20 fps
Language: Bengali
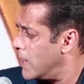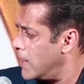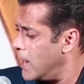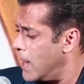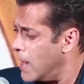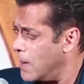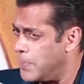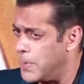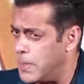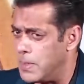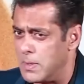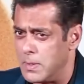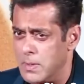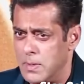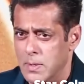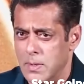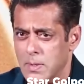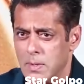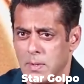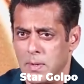স্ট্রাকচার
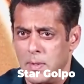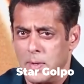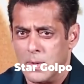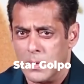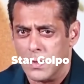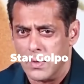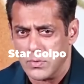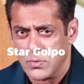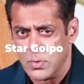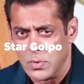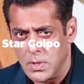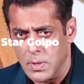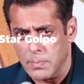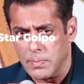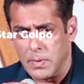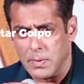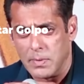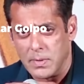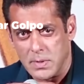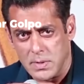সেটারও আসবে
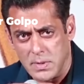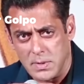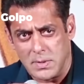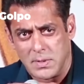পরিবর্তন